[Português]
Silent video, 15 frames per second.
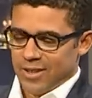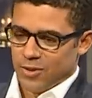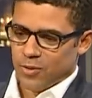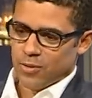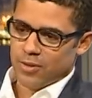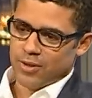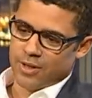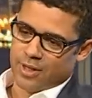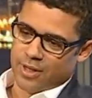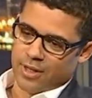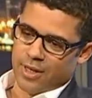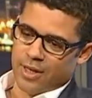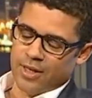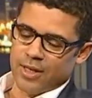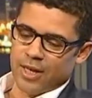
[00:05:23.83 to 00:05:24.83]
isso
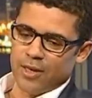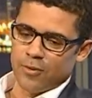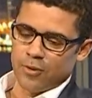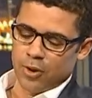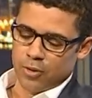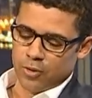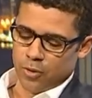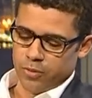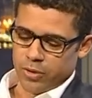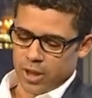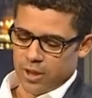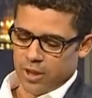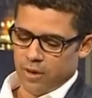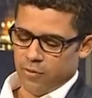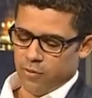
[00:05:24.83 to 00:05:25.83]
e ainda é o nosso
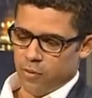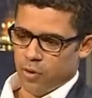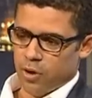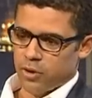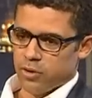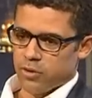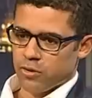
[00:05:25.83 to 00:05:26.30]
objetivo hoje.